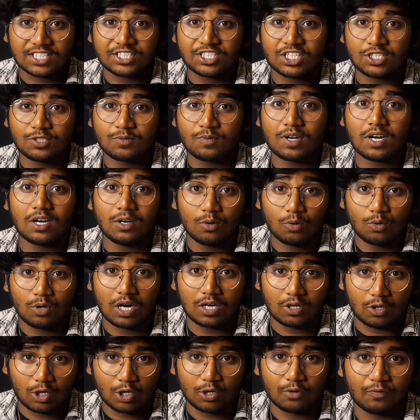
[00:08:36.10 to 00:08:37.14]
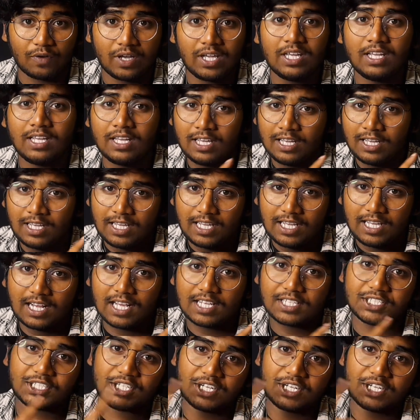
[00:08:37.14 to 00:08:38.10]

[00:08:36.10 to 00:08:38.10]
రష్యన్స్ వల్ల లూనా ట్వంటీ ఫైవ్ ఇలా